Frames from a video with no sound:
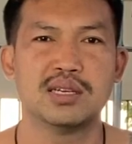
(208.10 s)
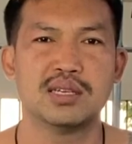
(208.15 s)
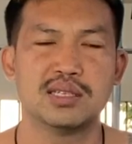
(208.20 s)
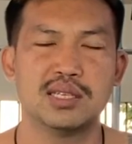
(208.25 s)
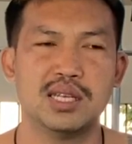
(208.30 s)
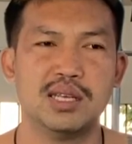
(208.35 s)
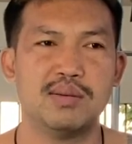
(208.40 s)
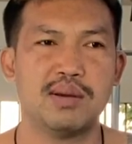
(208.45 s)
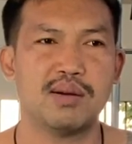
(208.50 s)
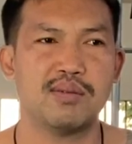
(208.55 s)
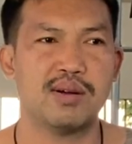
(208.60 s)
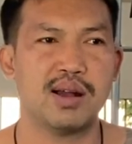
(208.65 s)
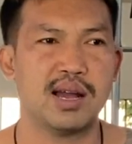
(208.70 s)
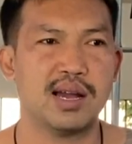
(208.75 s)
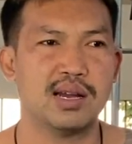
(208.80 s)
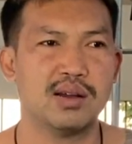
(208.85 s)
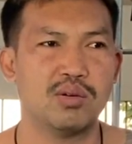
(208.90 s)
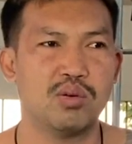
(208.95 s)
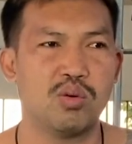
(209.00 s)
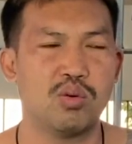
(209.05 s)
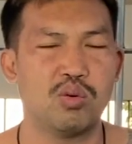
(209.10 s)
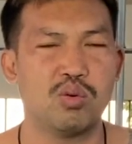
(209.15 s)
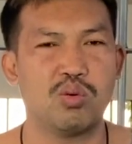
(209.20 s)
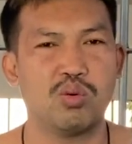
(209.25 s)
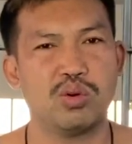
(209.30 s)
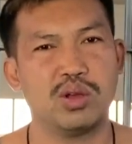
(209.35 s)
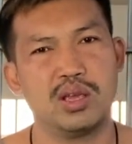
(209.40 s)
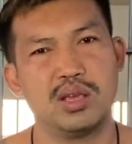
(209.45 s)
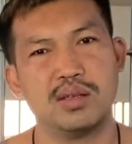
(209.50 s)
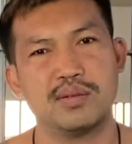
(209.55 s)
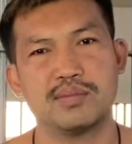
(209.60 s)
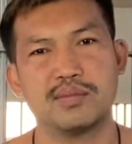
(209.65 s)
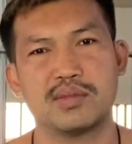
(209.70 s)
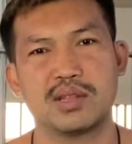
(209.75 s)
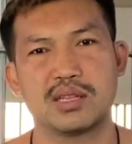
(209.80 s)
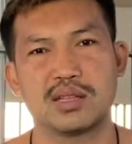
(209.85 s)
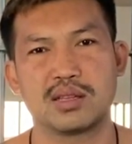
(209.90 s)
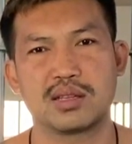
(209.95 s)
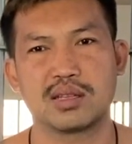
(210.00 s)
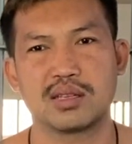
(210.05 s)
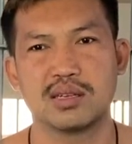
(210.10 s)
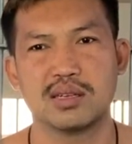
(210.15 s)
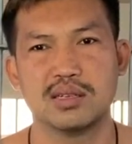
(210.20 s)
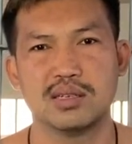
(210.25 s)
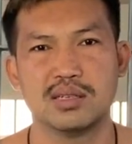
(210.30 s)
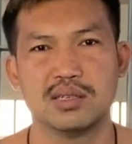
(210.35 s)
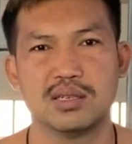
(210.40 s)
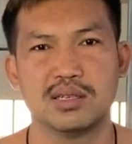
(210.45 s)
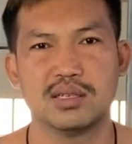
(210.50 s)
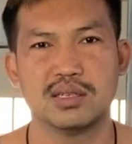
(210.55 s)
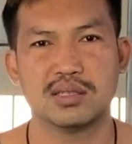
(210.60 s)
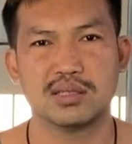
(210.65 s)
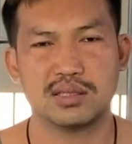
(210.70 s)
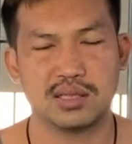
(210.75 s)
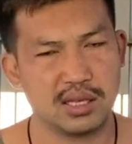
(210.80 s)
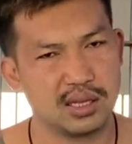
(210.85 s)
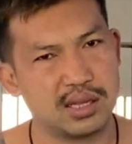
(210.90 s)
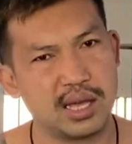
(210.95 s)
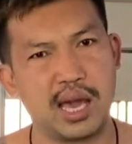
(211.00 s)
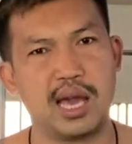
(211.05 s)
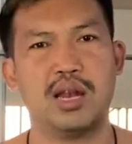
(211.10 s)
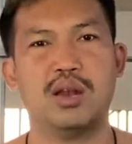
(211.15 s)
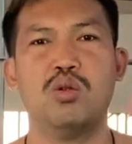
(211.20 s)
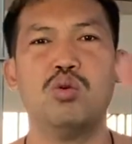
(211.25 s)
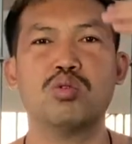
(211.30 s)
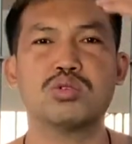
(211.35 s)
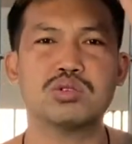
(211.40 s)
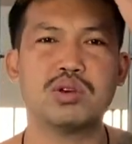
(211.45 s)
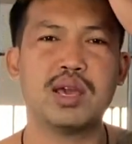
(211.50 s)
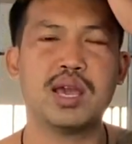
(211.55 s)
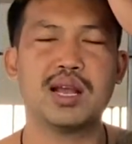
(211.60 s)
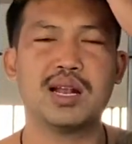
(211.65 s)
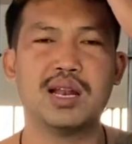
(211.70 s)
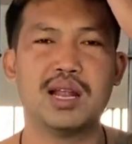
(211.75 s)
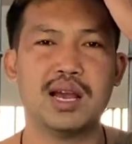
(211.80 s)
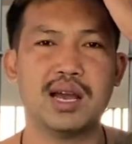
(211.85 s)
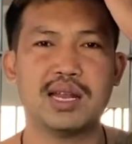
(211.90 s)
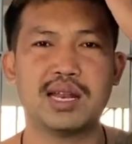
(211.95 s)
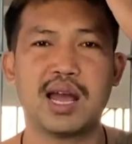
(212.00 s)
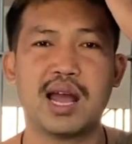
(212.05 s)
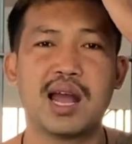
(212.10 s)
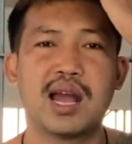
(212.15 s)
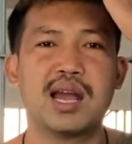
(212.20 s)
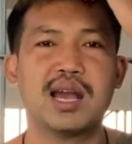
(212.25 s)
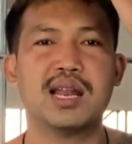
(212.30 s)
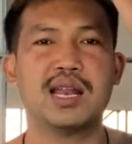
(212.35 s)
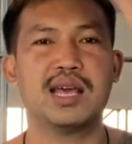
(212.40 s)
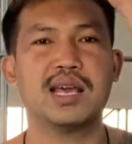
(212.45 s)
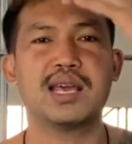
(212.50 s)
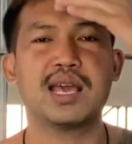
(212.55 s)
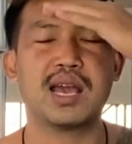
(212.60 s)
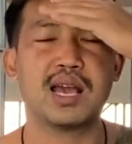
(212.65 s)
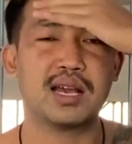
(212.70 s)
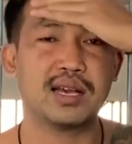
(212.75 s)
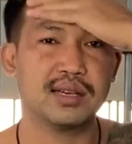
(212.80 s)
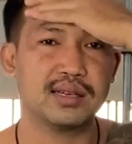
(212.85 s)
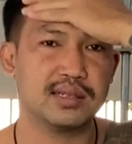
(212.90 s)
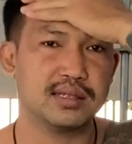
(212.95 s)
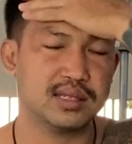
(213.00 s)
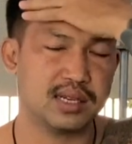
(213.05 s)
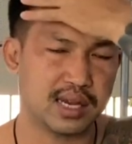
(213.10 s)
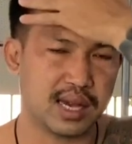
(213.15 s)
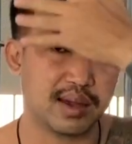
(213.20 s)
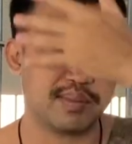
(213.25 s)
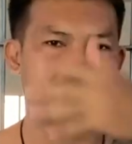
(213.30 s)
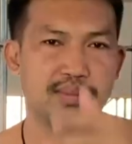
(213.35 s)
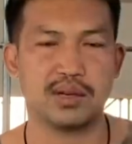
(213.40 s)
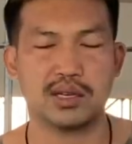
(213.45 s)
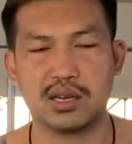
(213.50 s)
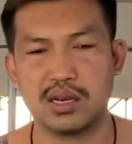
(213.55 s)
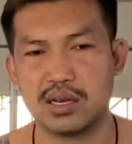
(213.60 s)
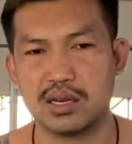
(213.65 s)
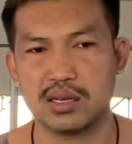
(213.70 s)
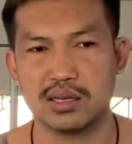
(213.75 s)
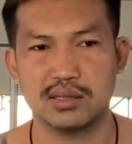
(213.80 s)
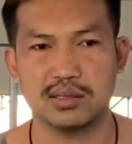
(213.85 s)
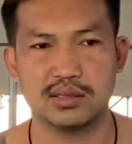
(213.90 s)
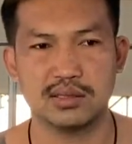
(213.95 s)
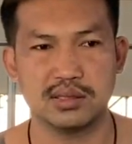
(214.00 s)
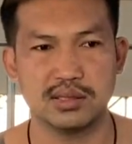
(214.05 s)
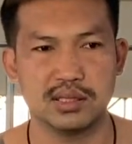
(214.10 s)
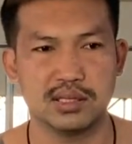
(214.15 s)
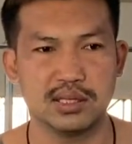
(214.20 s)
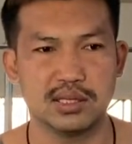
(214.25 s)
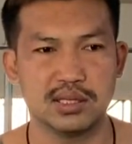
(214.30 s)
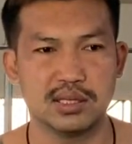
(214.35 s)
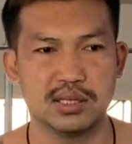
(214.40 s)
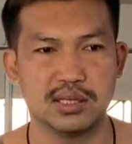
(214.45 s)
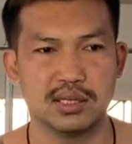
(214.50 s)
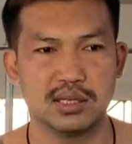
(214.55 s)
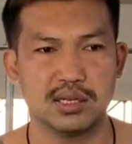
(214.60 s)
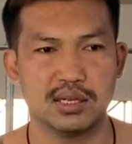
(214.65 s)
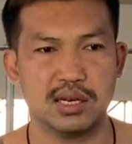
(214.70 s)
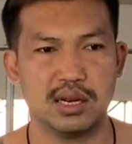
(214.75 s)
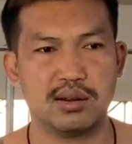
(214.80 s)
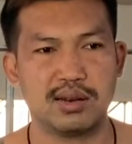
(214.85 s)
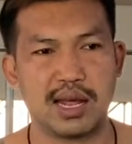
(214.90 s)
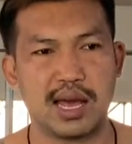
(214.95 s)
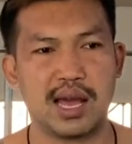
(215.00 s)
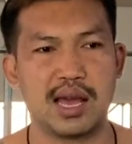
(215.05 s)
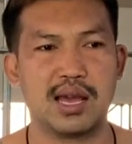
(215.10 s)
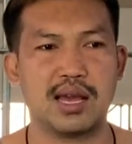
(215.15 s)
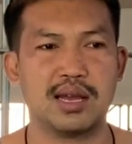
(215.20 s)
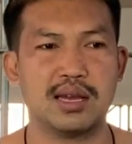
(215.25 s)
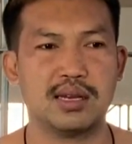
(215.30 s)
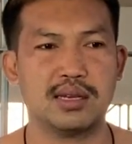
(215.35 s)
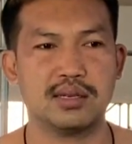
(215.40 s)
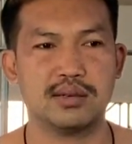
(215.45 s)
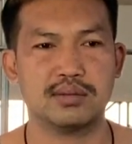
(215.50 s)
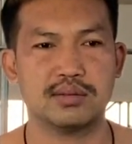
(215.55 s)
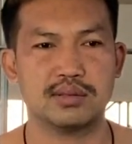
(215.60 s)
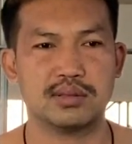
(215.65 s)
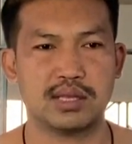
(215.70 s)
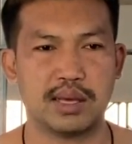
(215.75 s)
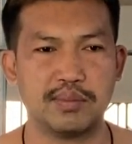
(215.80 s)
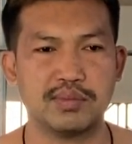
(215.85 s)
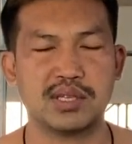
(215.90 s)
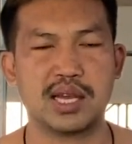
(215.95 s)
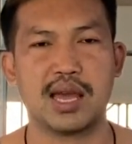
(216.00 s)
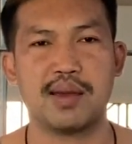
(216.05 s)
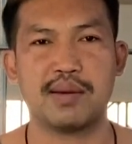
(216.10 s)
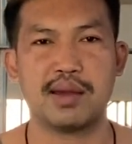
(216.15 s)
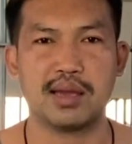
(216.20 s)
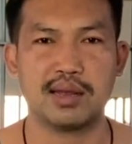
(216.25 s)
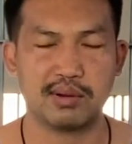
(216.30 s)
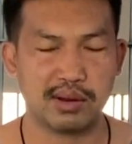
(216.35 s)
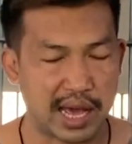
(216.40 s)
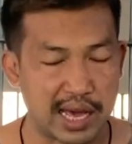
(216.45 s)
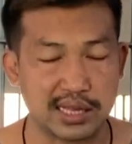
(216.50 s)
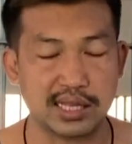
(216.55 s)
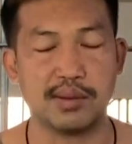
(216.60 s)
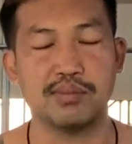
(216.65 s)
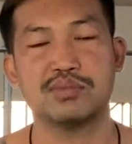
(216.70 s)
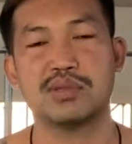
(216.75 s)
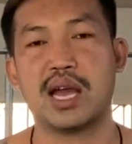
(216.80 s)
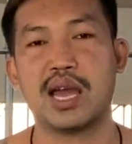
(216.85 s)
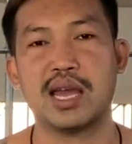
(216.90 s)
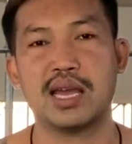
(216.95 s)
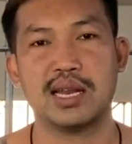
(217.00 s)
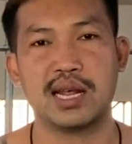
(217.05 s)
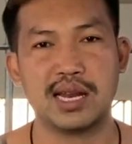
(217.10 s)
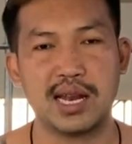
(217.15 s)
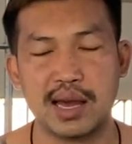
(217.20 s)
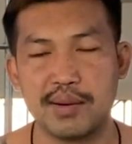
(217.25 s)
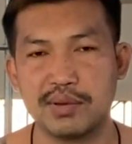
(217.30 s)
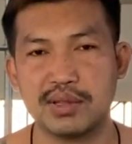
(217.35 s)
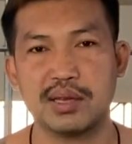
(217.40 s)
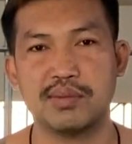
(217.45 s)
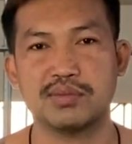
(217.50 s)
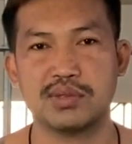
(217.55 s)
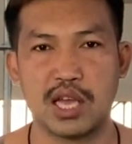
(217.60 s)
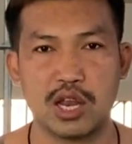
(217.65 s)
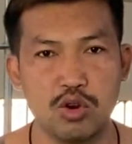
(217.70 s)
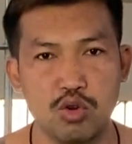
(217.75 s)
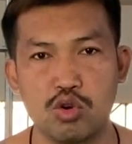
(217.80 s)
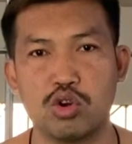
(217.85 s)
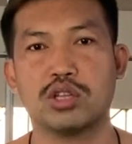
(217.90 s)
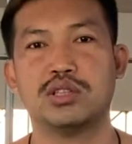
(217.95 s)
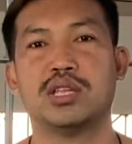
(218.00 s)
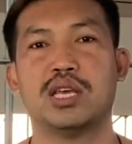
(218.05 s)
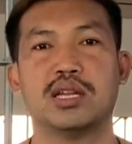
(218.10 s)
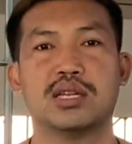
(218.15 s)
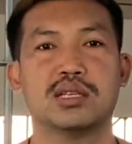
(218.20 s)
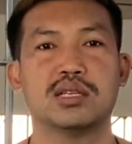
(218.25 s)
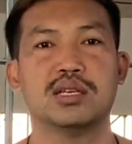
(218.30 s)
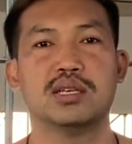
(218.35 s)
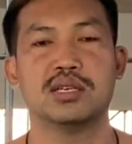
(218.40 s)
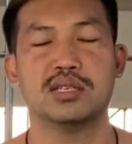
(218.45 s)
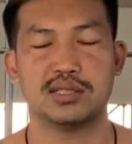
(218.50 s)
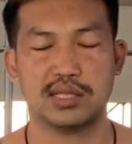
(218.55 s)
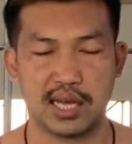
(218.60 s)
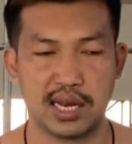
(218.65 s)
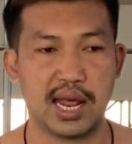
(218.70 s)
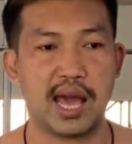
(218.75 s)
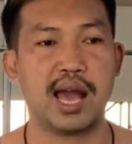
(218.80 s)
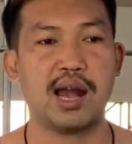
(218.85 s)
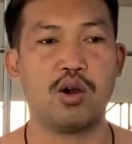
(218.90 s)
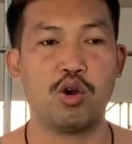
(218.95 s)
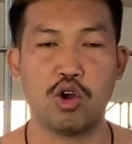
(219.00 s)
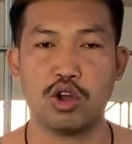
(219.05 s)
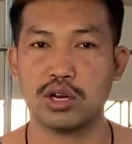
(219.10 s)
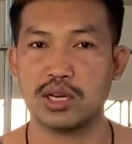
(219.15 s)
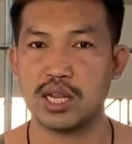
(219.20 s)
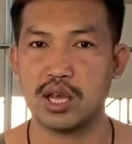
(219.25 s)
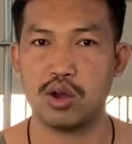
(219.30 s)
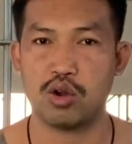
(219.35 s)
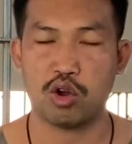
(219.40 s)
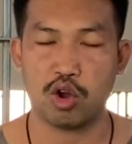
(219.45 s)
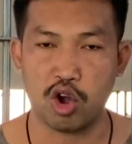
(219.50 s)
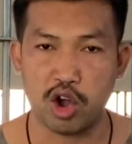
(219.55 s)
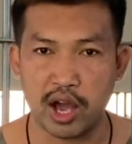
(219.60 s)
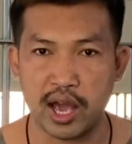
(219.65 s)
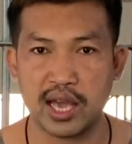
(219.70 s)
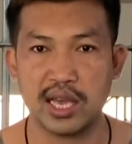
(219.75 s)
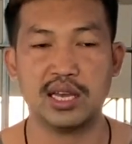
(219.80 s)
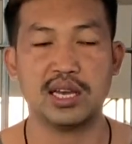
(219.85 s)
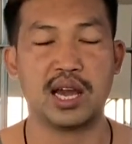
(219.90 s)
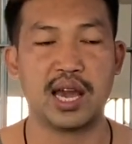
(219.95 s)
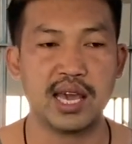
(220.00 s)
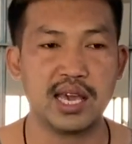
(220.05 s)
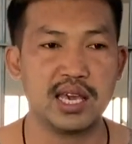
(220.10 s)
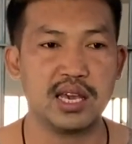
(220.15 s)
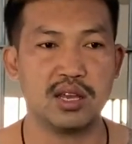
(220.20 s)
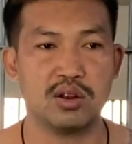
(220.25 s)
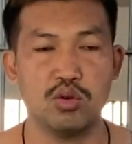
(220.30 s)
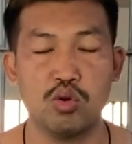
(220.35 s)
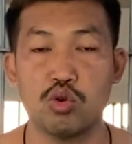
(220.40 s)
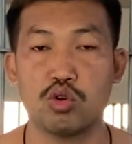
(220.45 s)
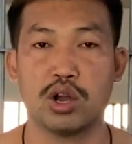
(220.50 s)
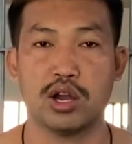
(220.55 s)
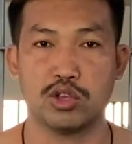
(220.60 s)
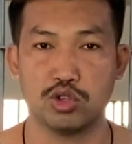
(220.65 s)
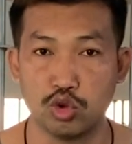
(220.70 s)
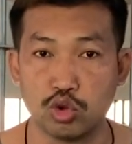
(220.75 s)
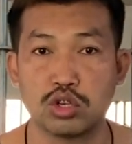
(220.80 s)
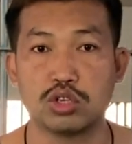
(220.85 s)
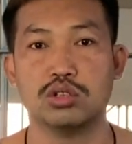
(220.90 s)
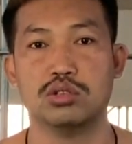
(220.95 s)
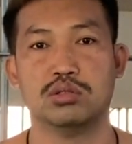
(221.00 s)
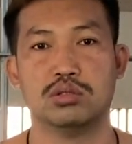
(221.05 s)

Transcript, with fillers: ที่แบบว่าโอ้ยติดแทนลูกตัวเองเลยอ่ะนะอะไรเงี้ยนะครับมันก็แล้วน้าเต็มใจไหมน้าเต็มใจถ้าน้าไม่เต็มใจลูกก็ติดแต่น้าขออย่างเดียวขอให้ให้ลูกอ่ะหยุด